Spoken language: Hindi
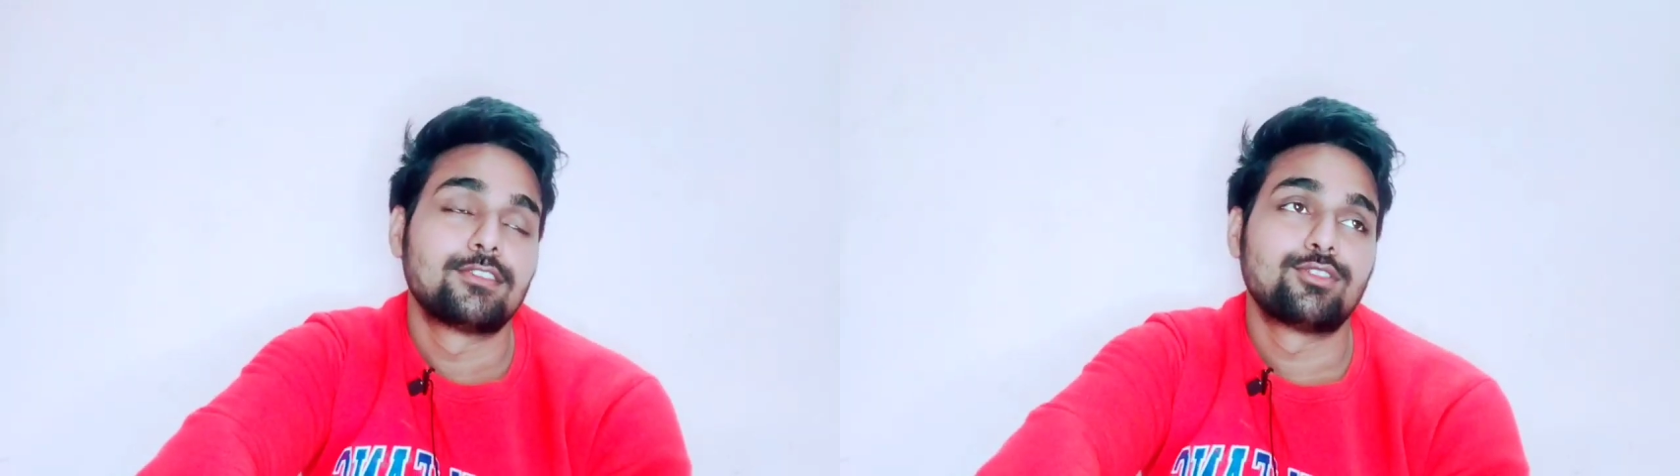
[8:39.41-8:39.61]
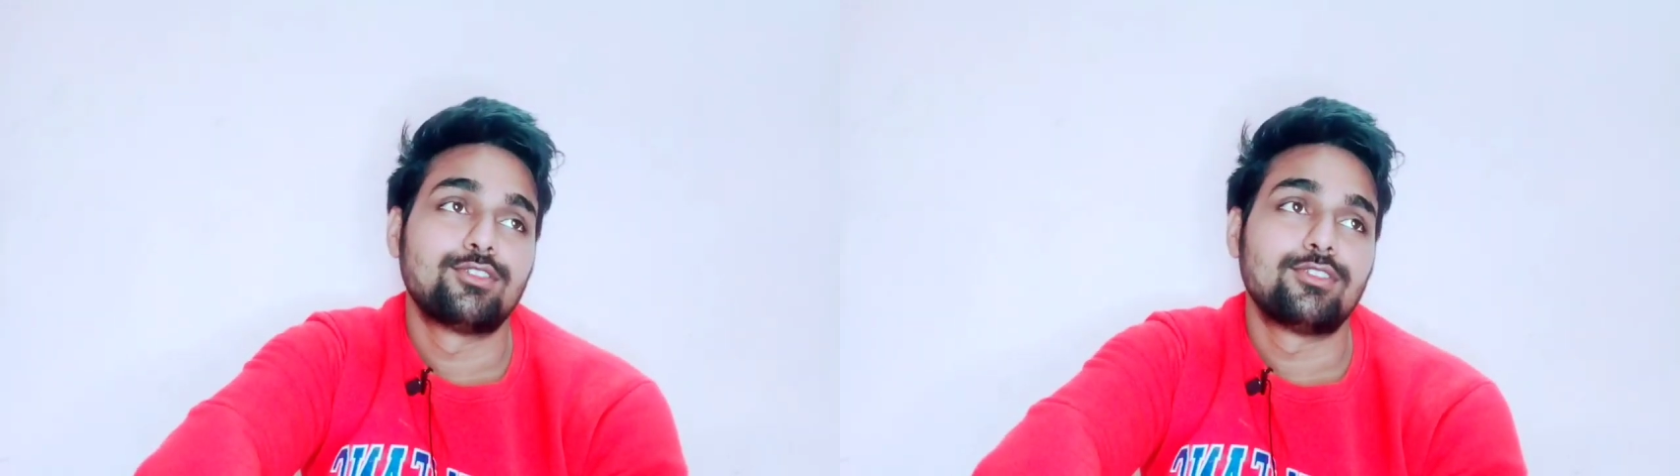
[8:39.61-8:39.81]

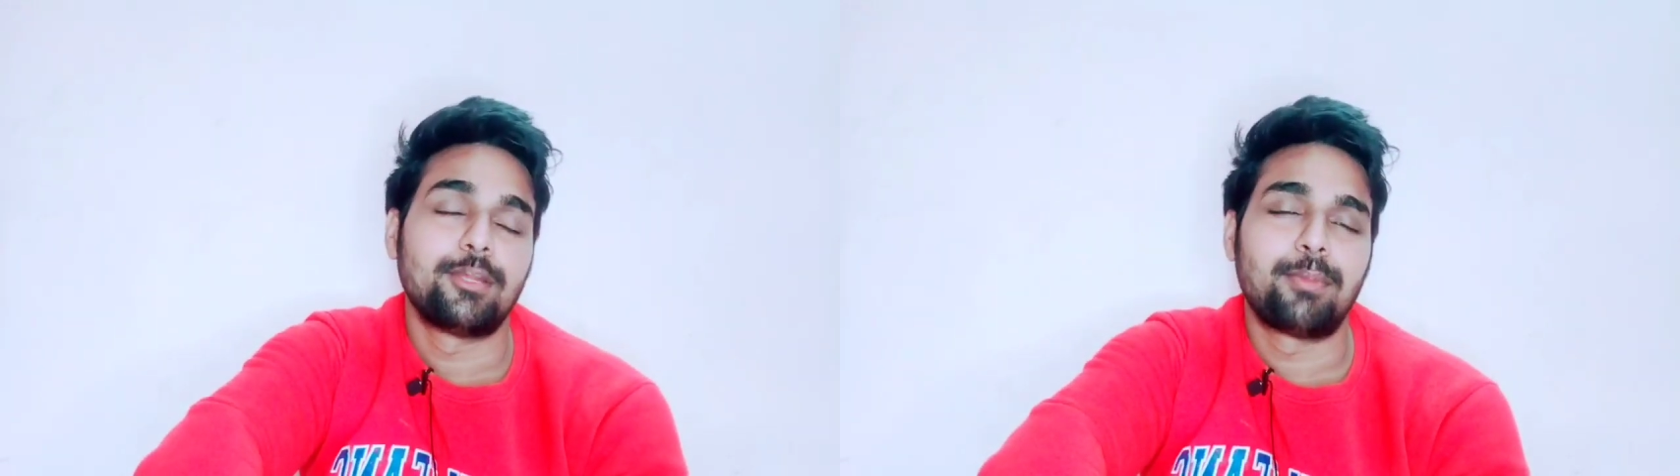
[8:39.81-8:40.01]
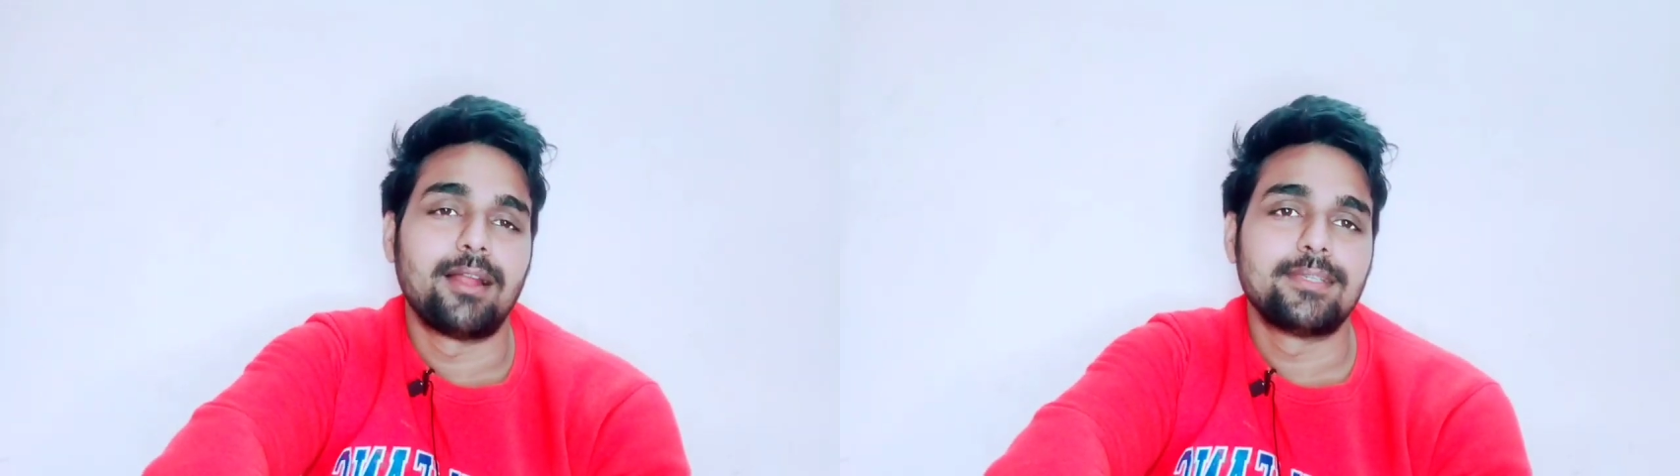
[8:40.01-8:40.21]
तो
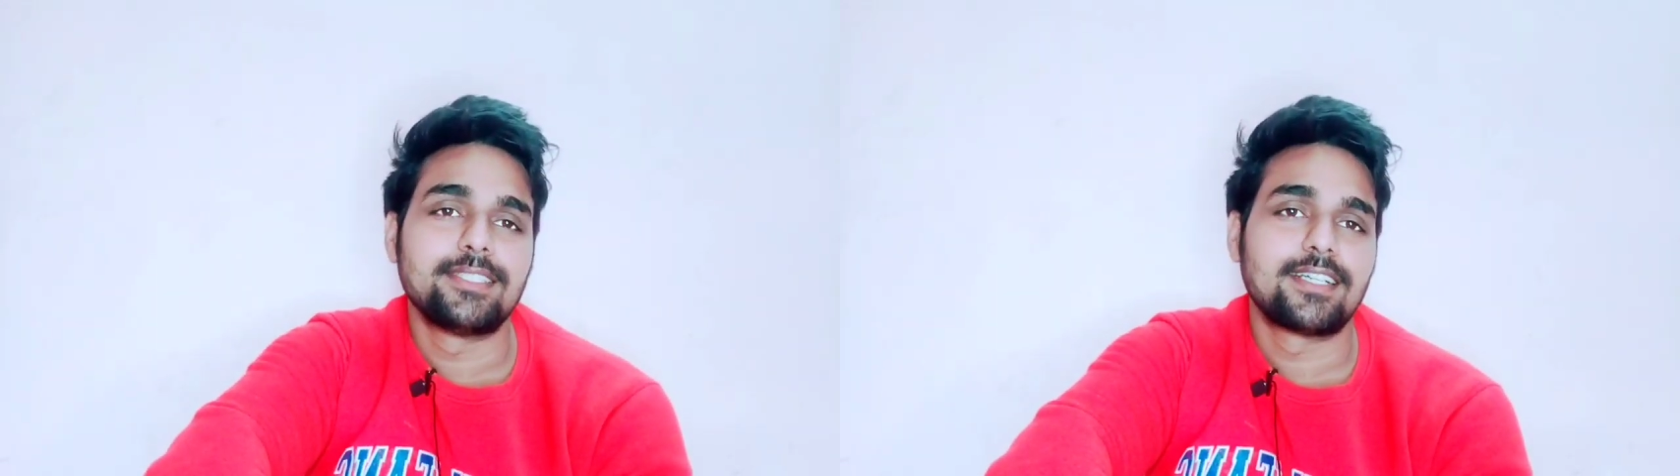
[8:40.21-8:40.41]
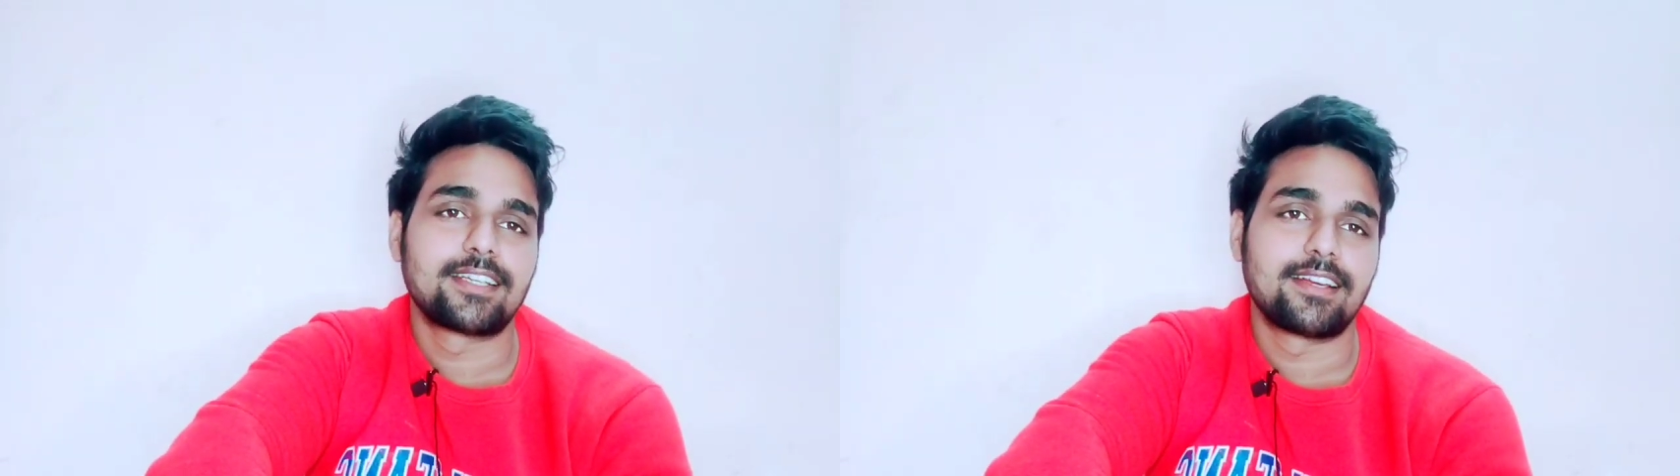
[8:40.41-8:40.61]
नेपाल में
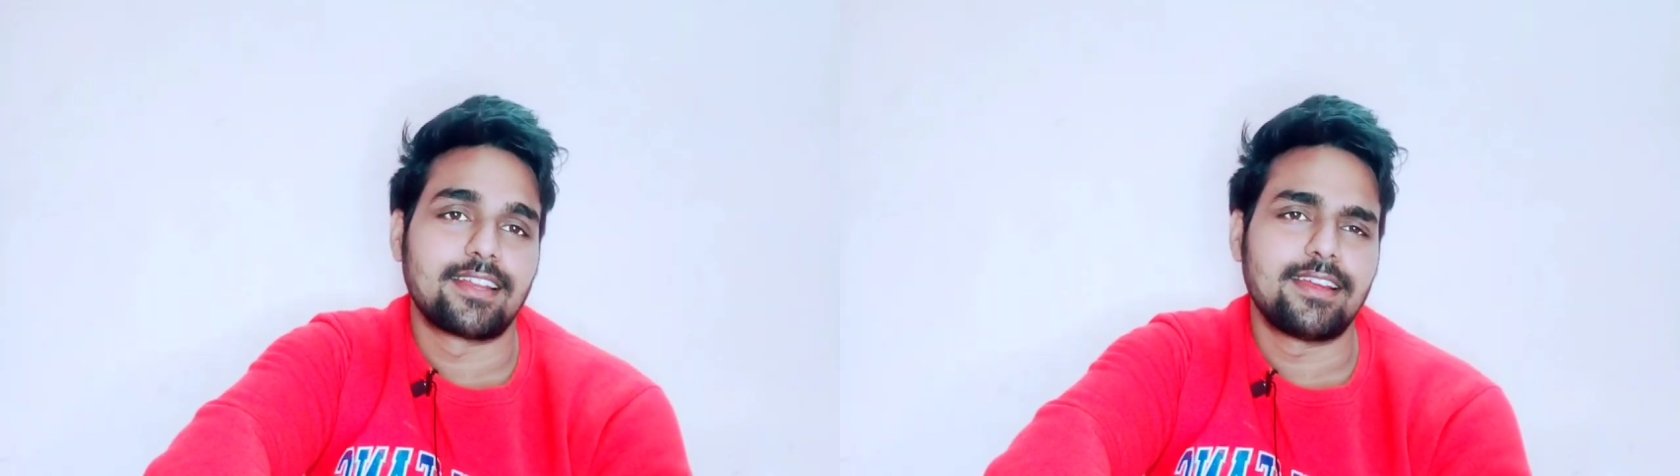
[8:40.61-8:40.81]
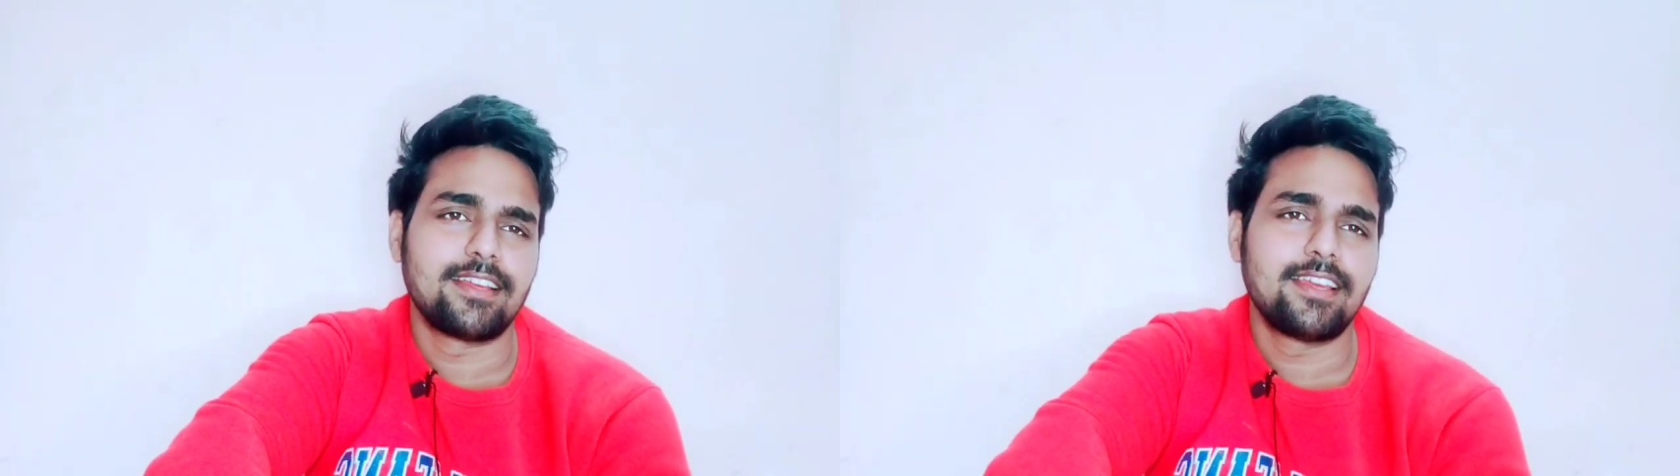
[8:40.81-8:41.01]
जाके
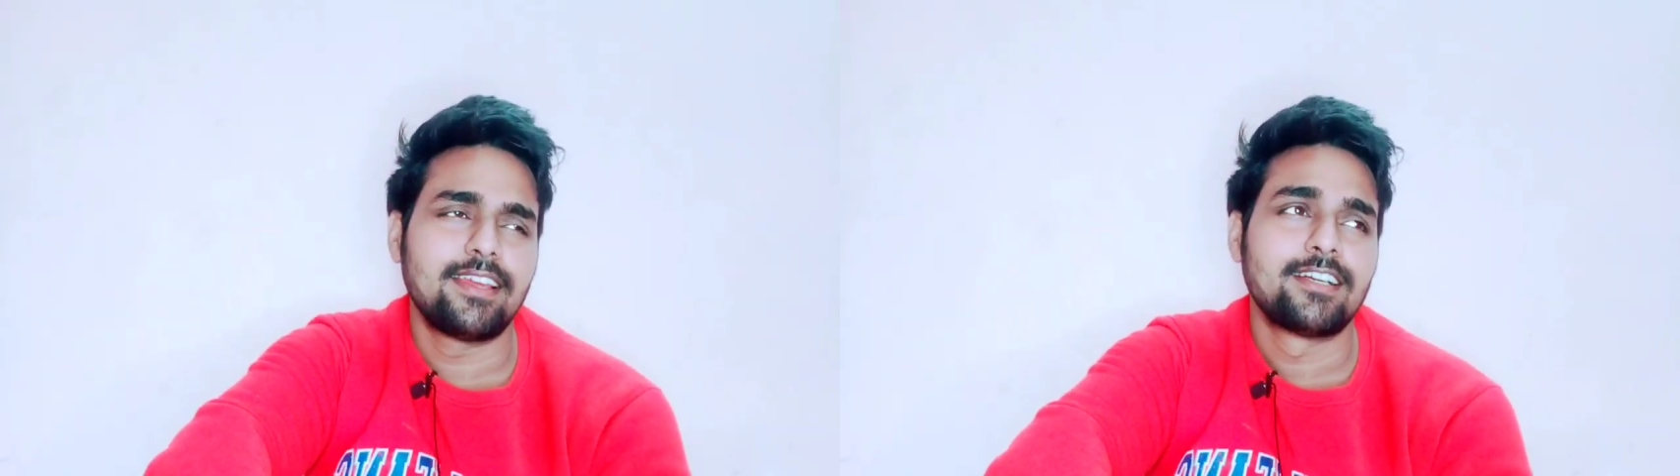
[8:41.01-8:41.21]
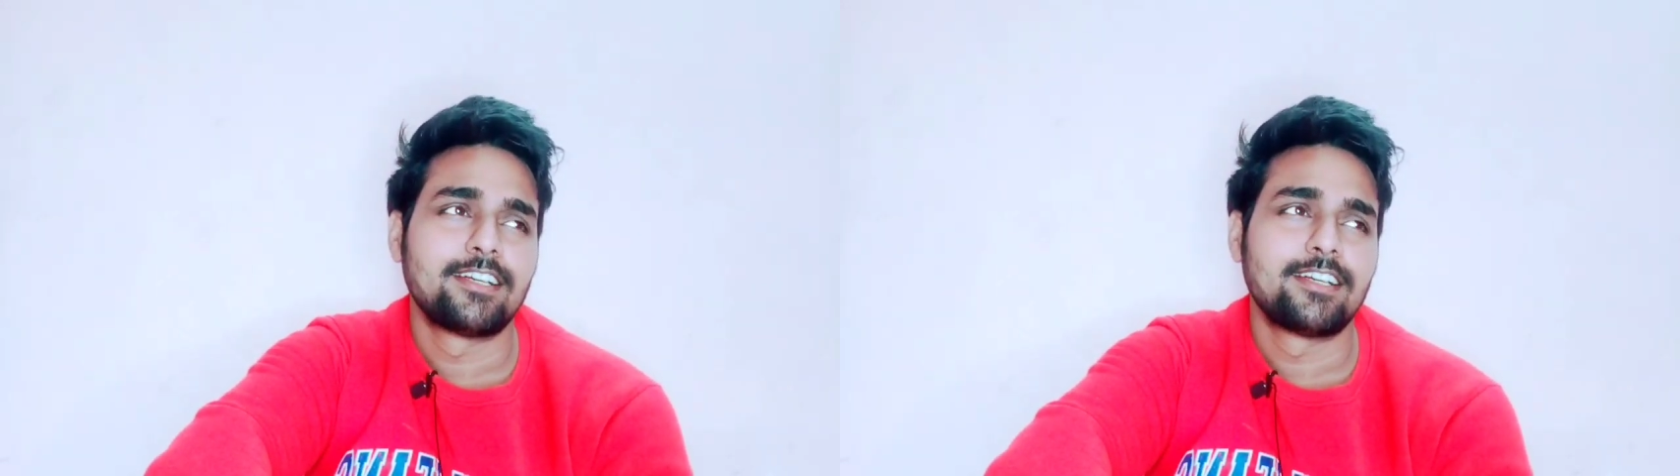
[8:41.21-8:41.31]
कराएंगे